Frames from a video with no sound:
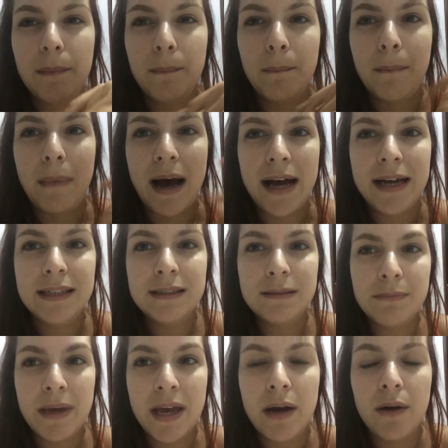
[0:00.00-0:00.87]

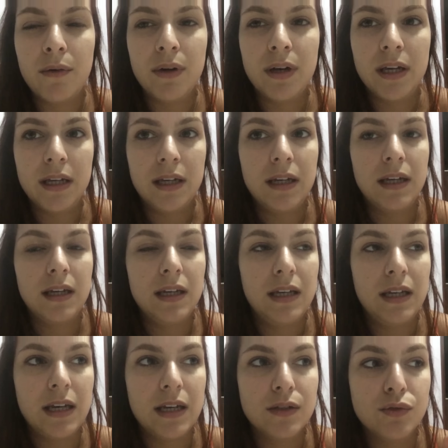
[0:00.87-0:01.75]
mais mel e,
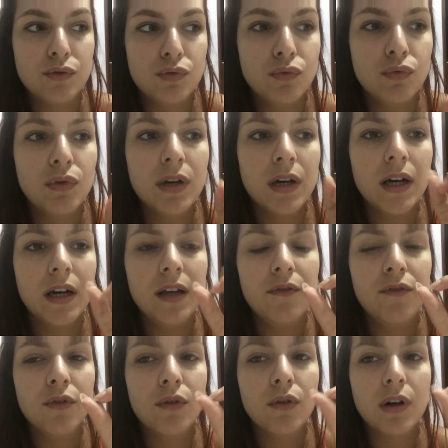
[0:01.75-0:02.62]
e açúcar e
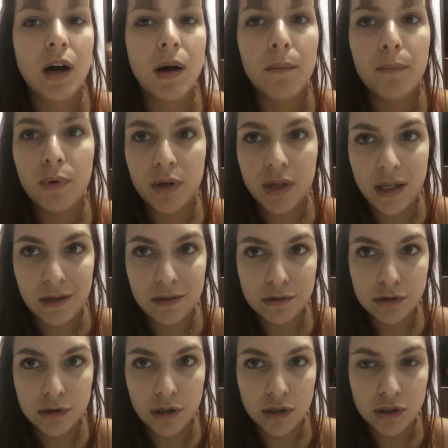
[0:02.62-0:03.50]
vou colocar um pouquinho
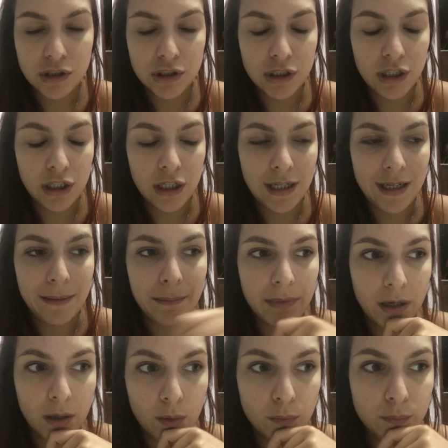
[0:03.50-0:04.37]
só de
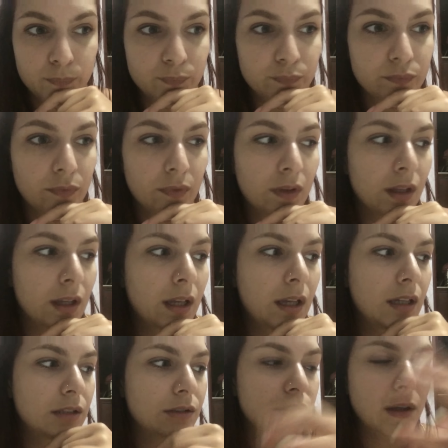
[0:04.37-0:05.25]
limão,
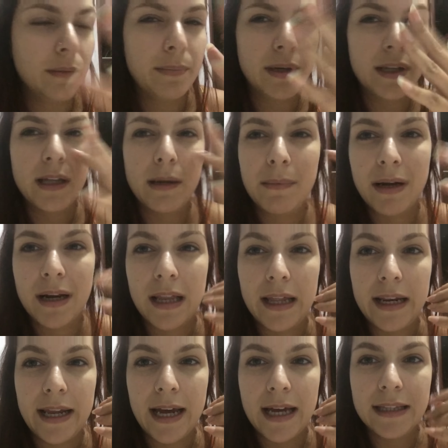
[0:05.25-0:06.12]
só para dar uma
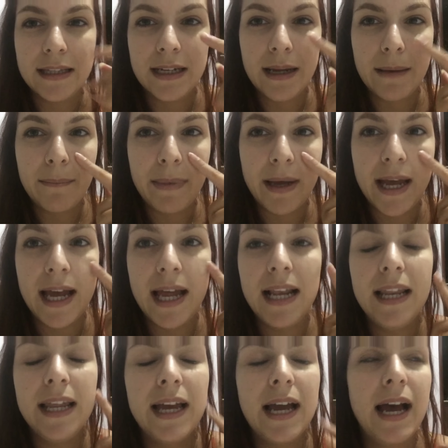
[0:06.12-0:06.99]
clareada na
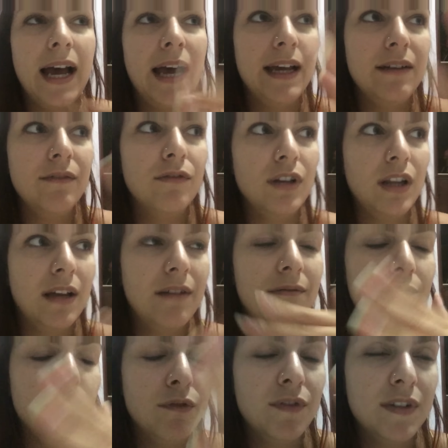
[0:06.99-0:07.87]
pele. Aí vou
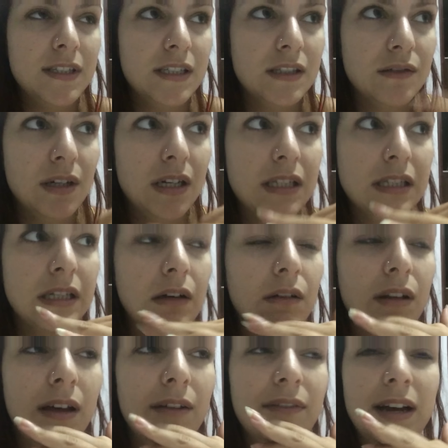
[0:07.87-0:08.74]
lá, vou fazer
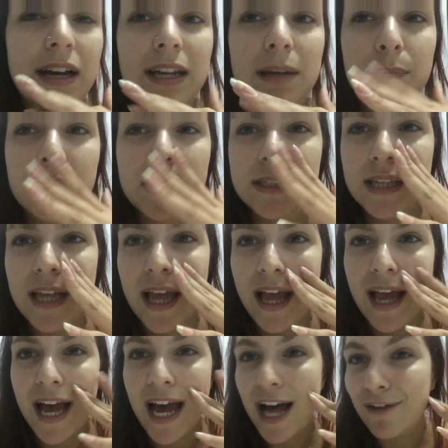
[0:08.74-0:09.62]
esfoliação, lavar e depois
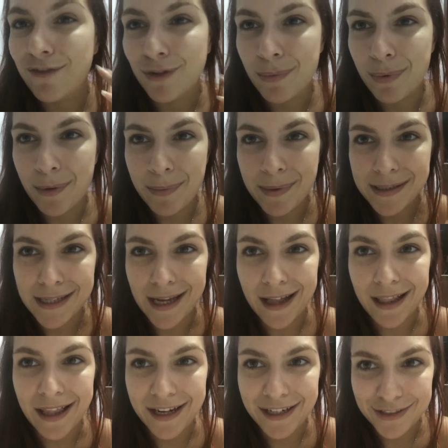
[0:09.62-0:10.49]
a flor para
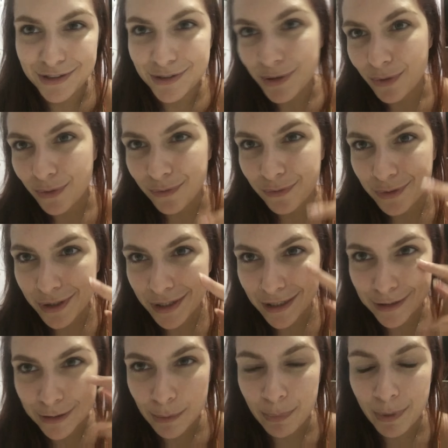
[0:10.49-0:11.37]
passar clara de ovo,
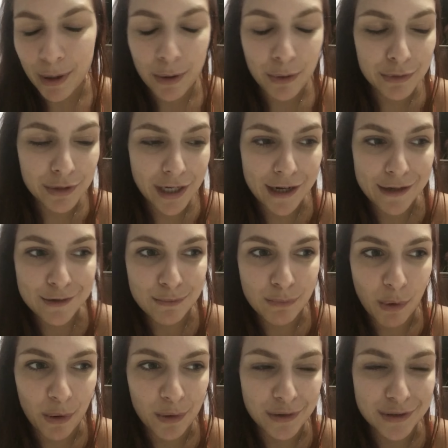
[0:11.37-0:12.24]
que super contrai os
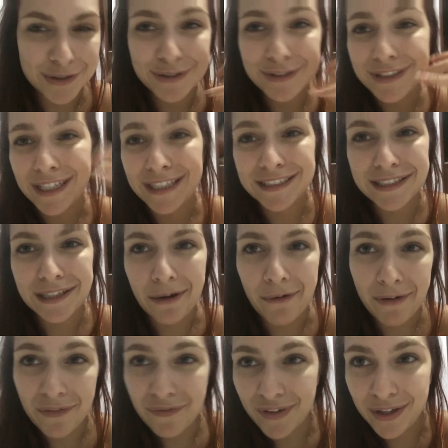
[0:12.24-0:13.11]
poros. Não sei se dá
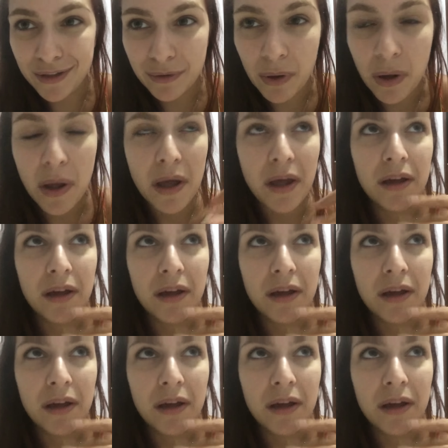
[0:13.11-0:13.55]
um efeito